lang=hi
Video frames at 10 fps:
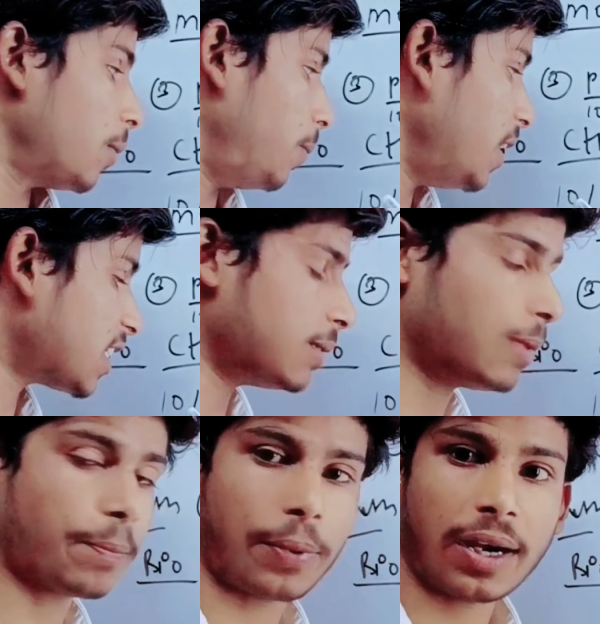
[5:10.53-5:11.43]
बी
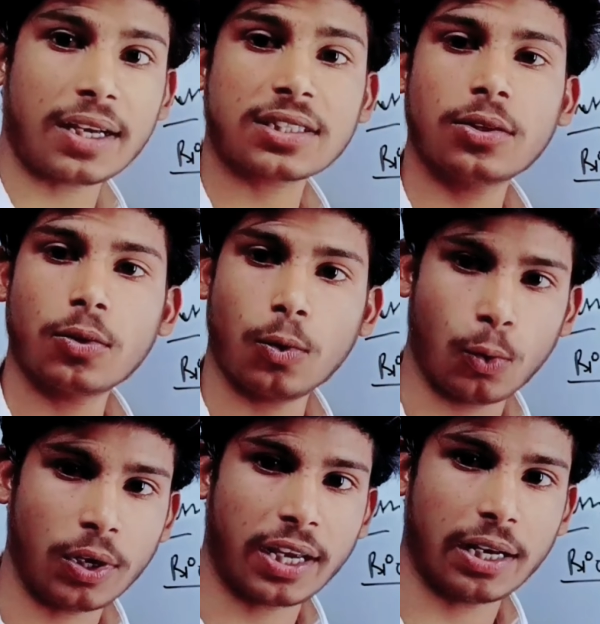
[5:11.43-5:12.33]
में पास
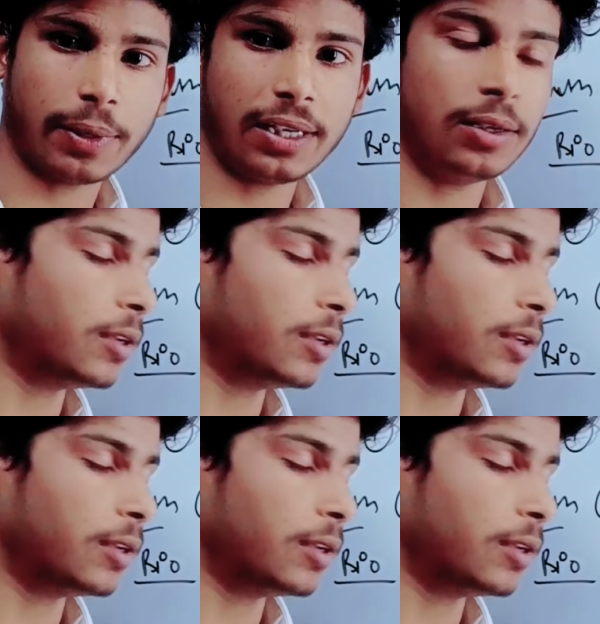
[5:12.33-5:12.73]
होना है ना भाई